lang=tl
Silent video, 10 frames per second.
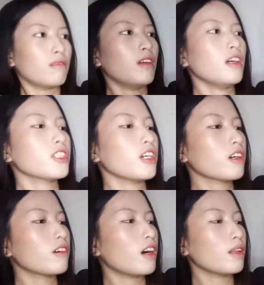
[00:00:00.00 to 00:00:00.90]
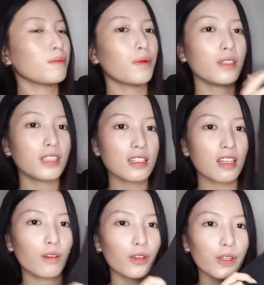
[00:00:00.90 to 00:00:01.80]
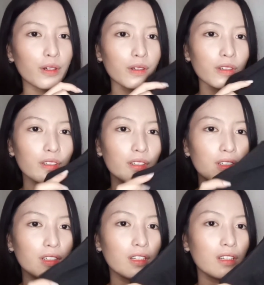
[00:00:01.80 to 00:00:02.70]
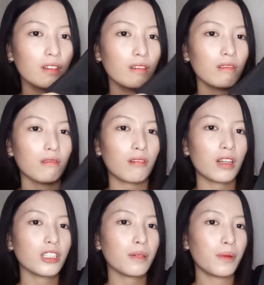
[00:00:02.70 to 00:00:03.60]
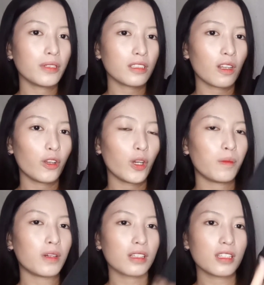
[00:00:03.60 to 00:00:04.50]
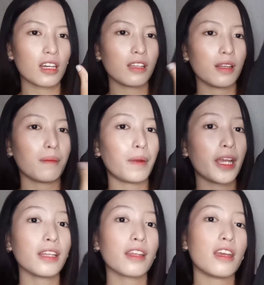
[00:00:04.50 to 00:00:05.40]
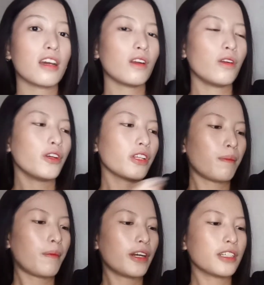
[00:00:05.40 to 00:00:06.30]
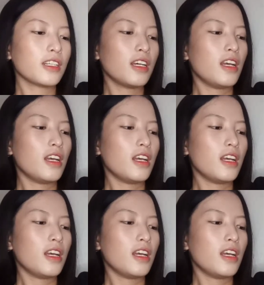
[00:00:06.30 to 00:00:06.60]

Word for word: wala siya kuan bulsa sa loyo Muna siya ibulsa sa luyom. rock design plain ra iyang luyom na part.